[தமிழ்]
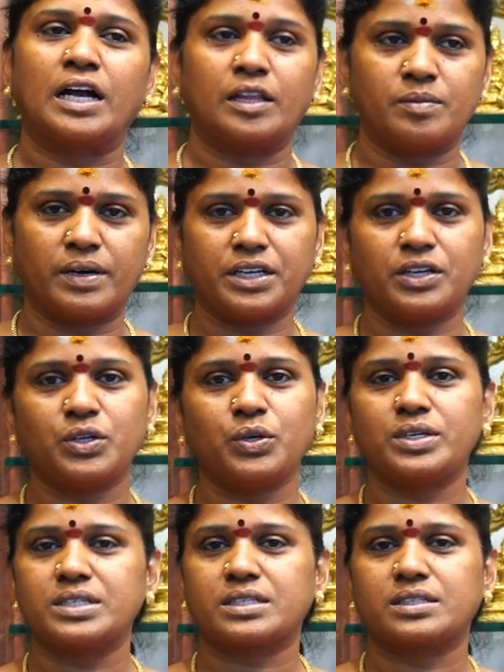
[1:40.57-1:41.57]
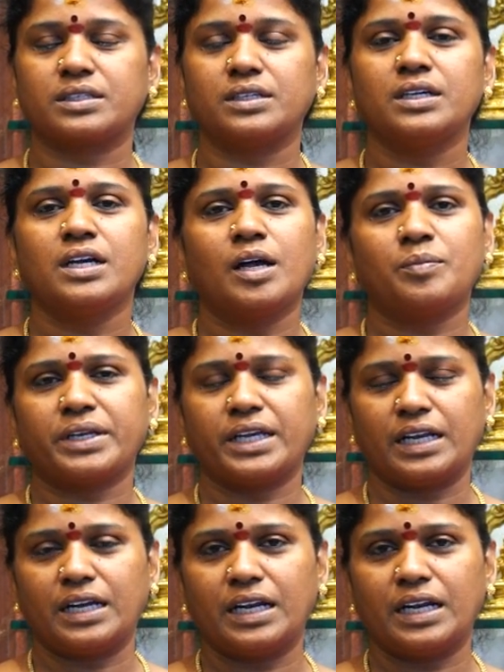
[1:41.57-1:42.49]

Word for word: அது மாதிரி யூஎஸ்க்கு அது மாதிரி